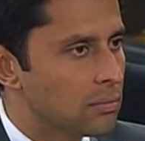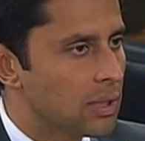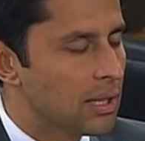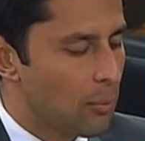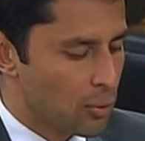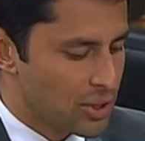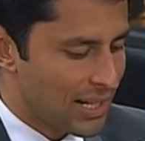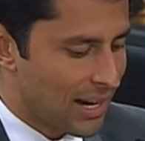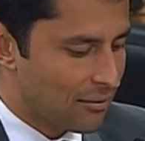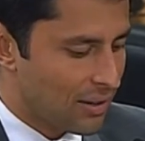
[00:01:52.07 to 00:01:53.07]
que
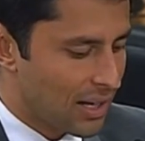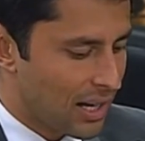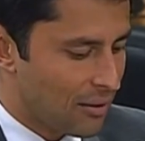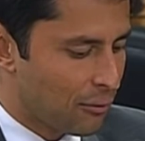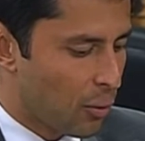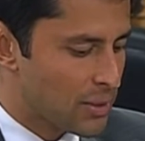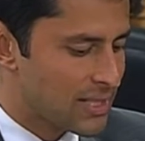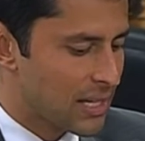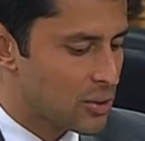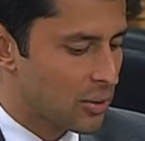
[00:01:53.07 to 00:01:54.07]
demonstrava a
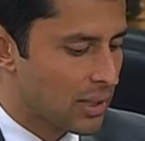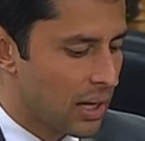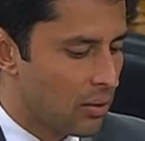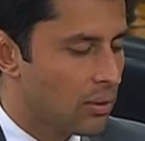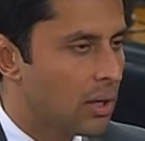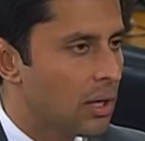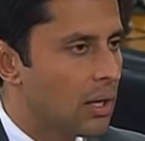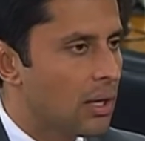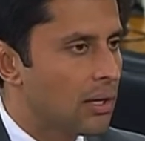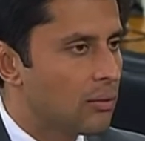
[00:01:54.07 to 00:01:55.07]
Força Nacional
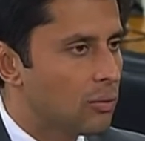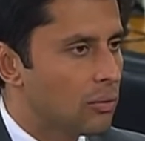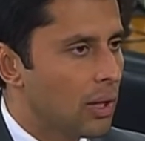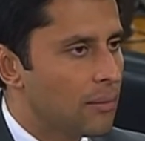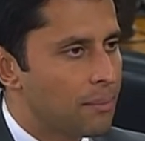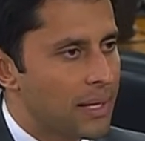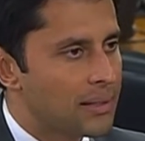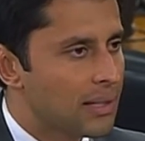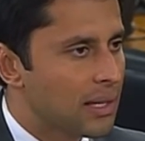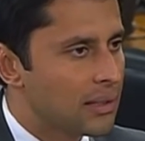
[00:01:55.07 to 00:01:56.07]
na,
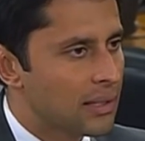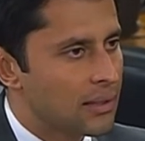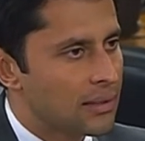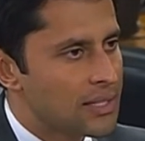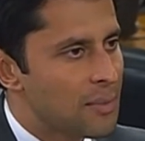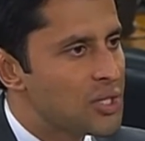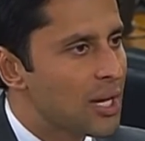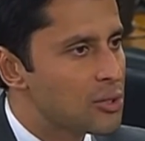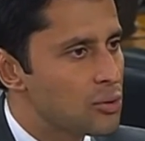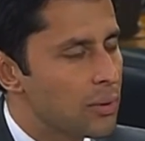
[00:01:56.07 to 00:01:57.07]
na, na, nas
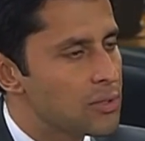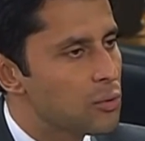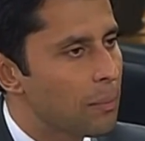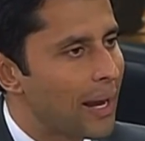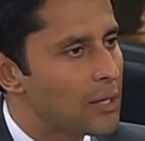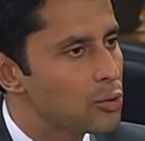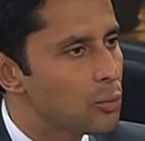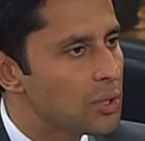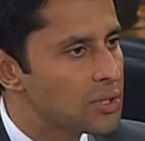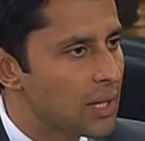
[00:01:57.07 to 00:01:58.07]
mediações do prédio do
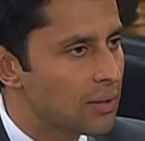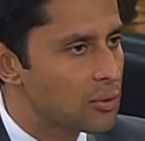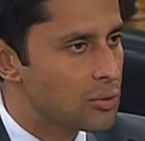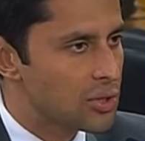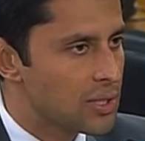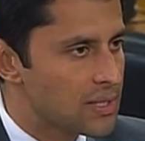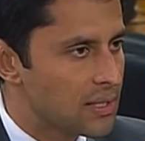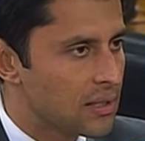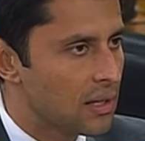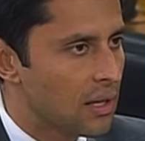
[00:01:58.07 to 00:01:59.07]
Ministério da
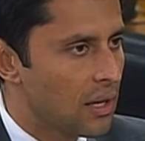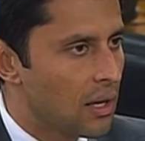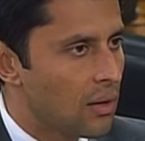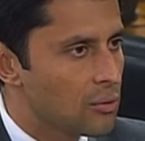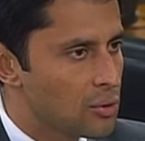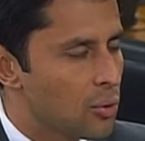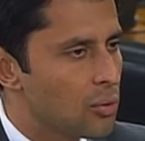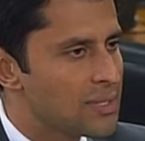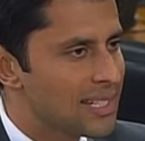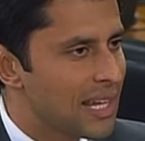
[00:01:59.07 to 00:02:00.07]
Justiça. O
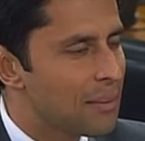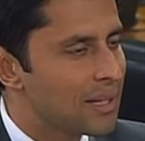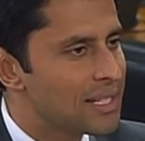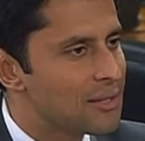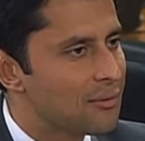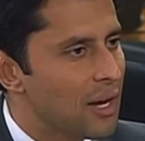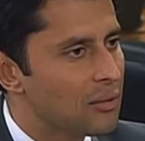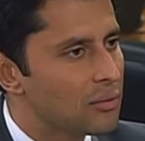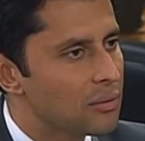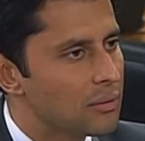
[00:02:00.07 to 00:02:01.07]
senhor se lembra desse
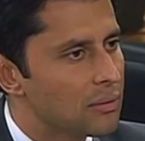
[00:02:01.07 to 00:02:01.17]
fato?